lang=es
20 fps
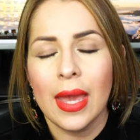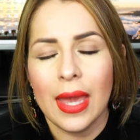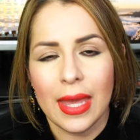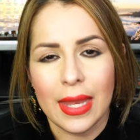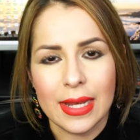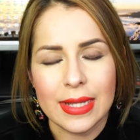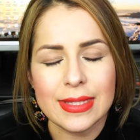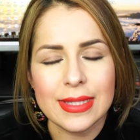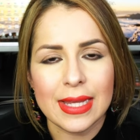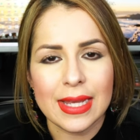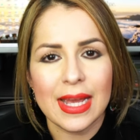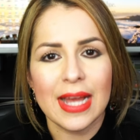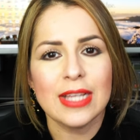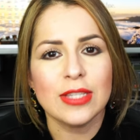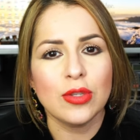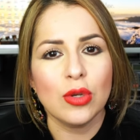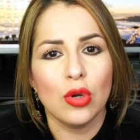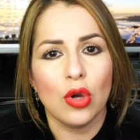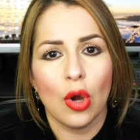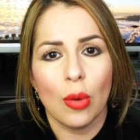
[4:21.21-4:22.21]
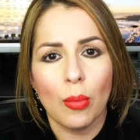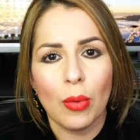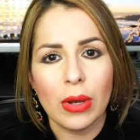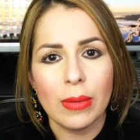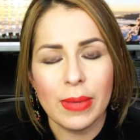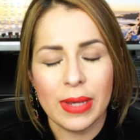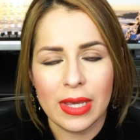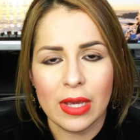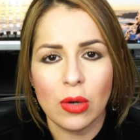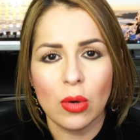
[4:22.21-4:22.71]
en este caso, como
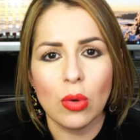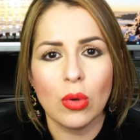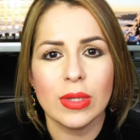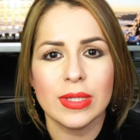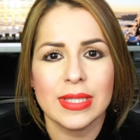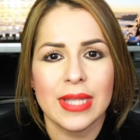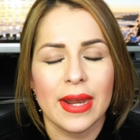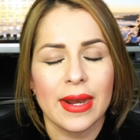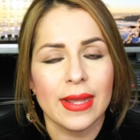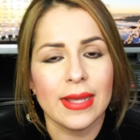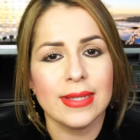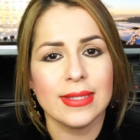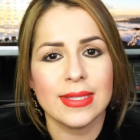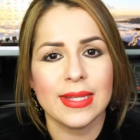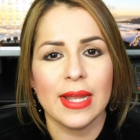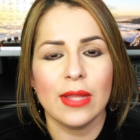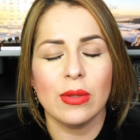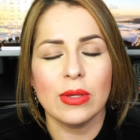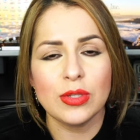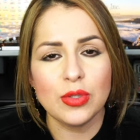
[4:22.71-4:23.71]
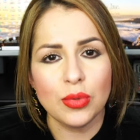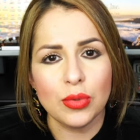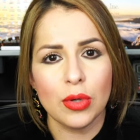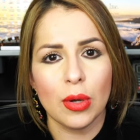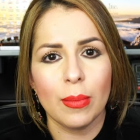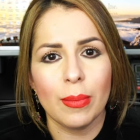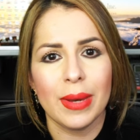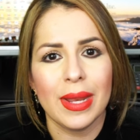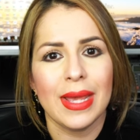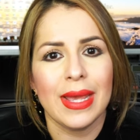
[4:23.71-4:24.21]
el vehículo está registrado a su
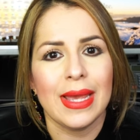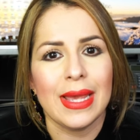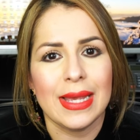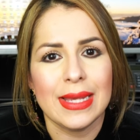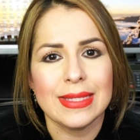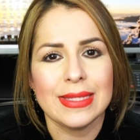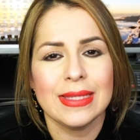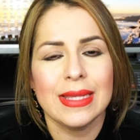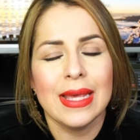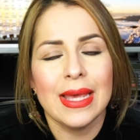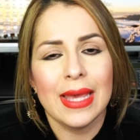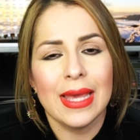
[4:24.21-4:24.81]
nombre, es